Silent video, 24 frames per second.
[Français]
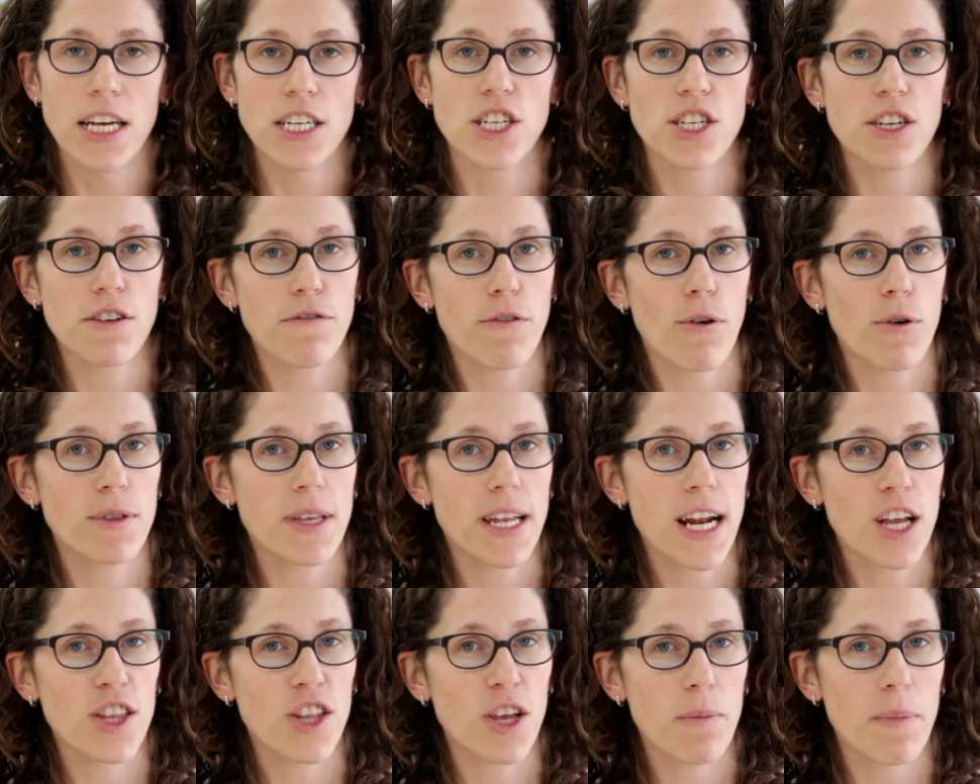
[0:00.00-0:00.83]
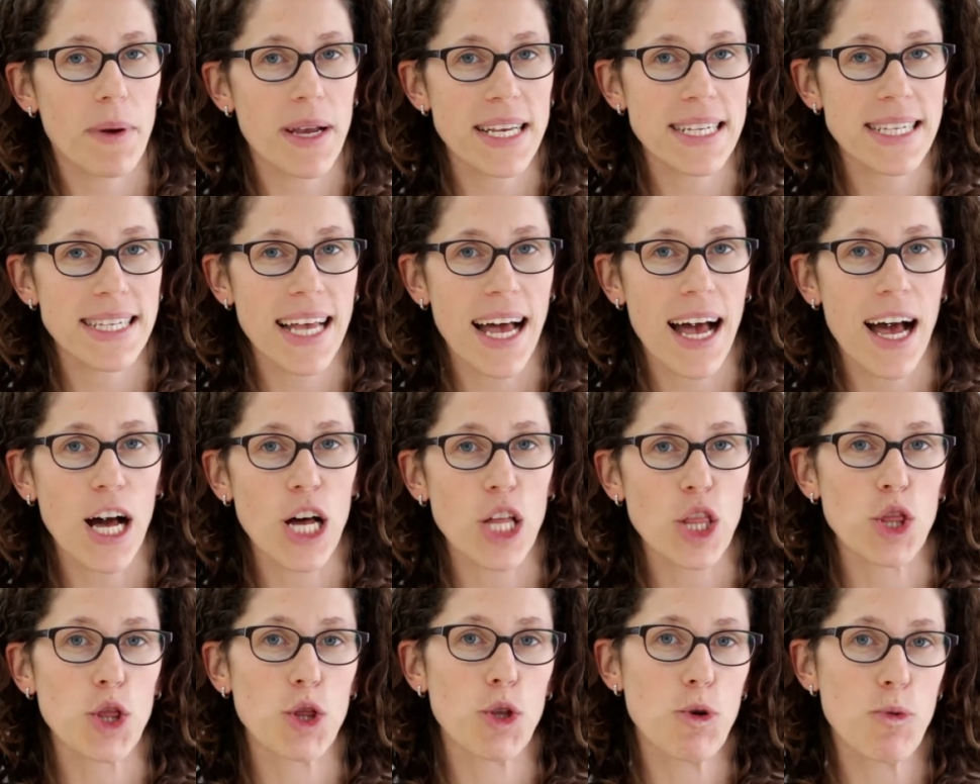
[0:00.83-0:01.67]
J'ai fondé l'entreprise
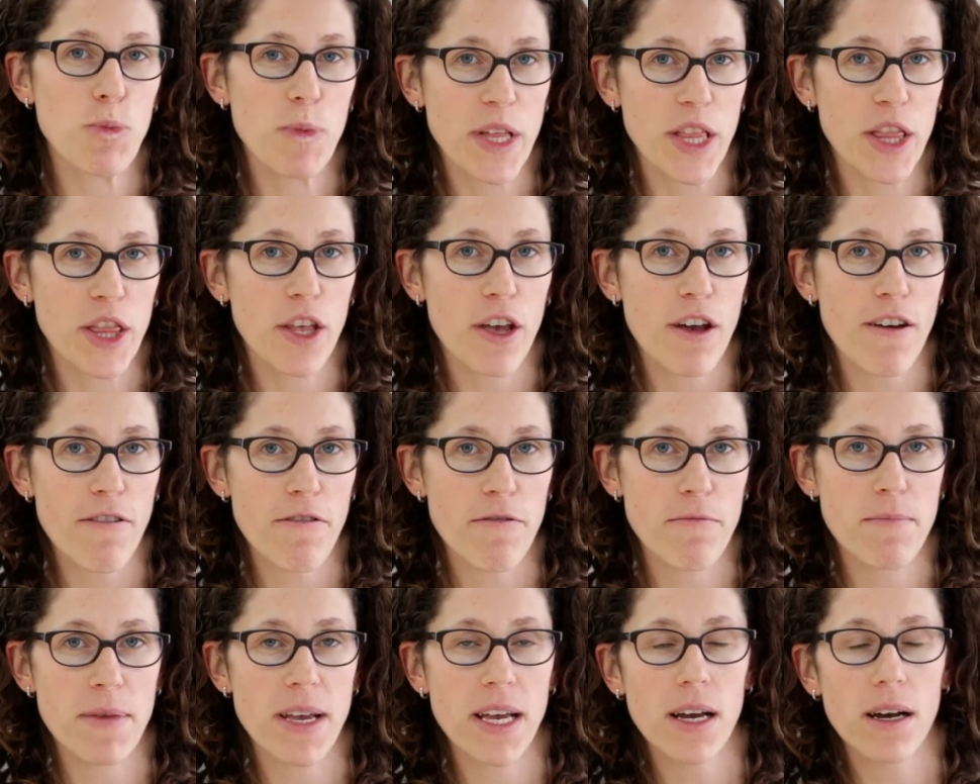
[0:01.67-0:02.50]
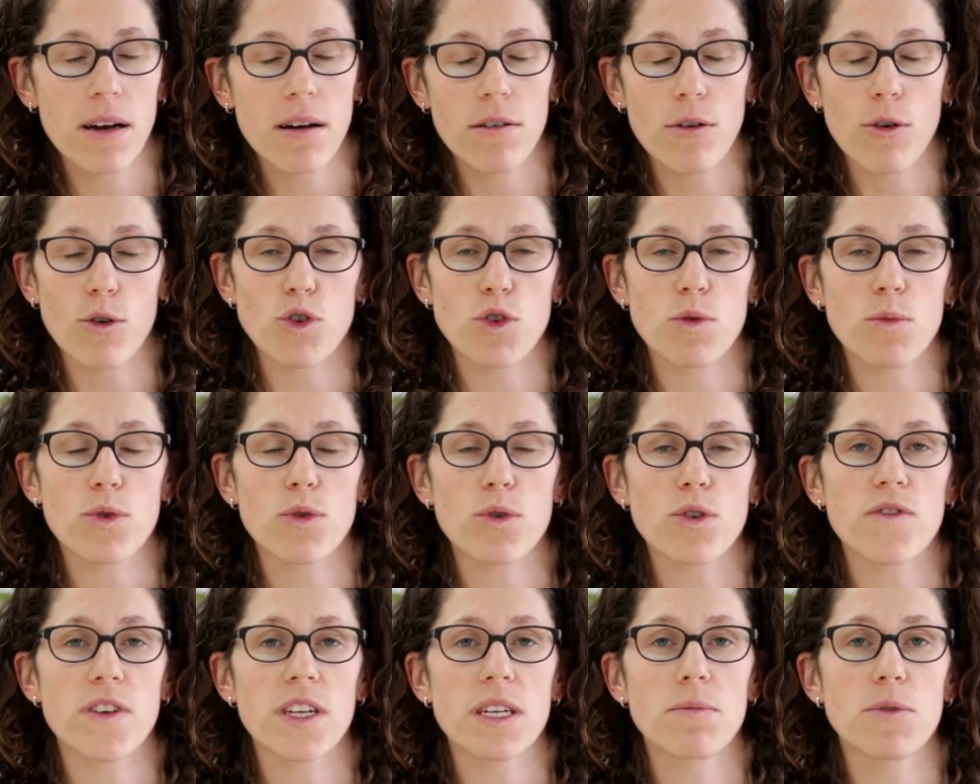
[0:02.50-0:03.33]
en 2009, mais grosso
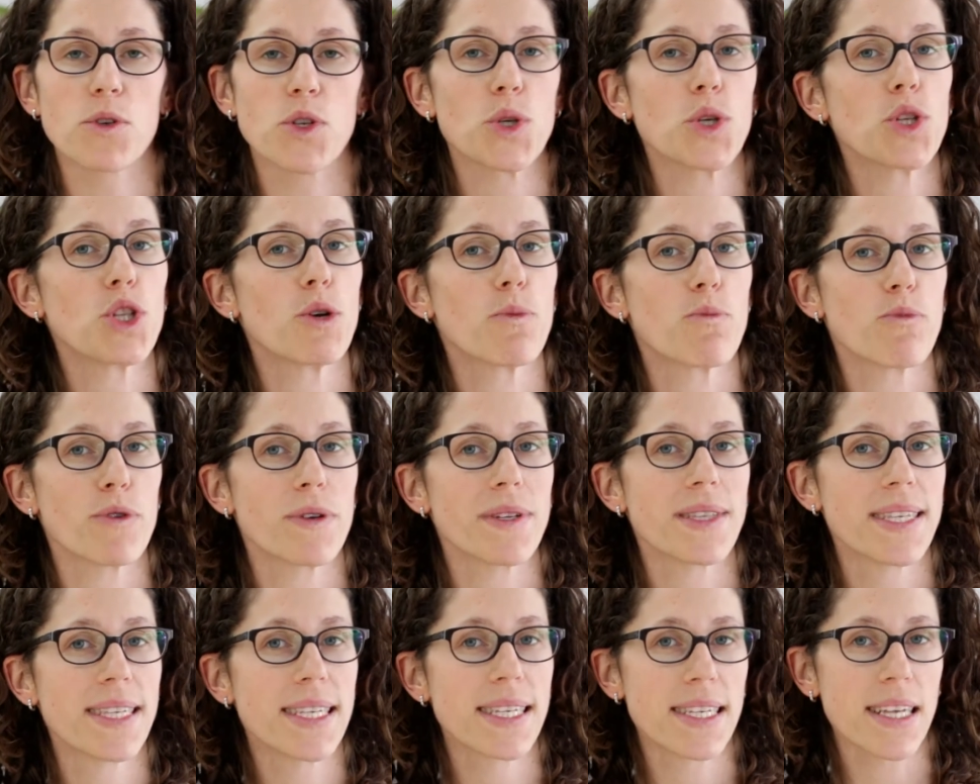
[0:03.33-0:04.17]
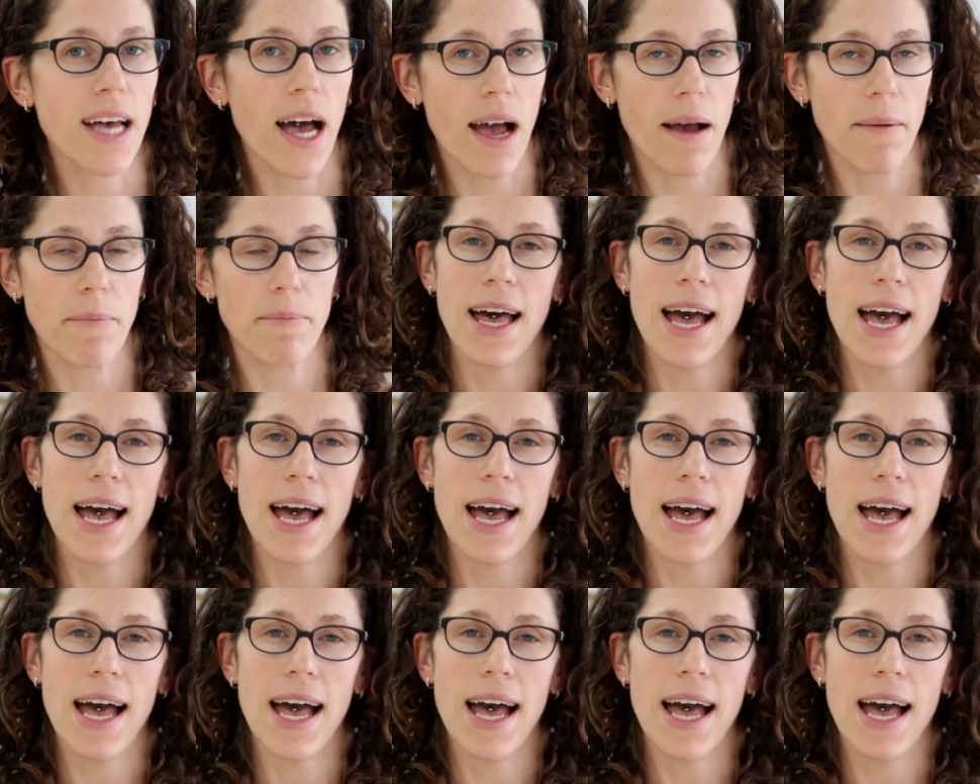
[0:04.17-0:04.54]
modo, je fais des biscuits depuis 10 ans.